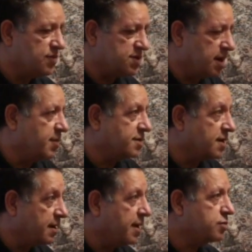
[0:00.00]

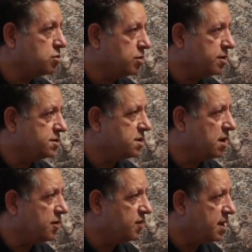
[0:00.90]
semazenler ben
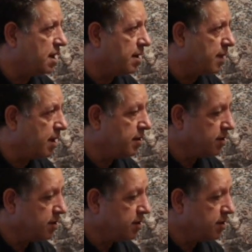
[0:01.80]
dolayısıyla değil ama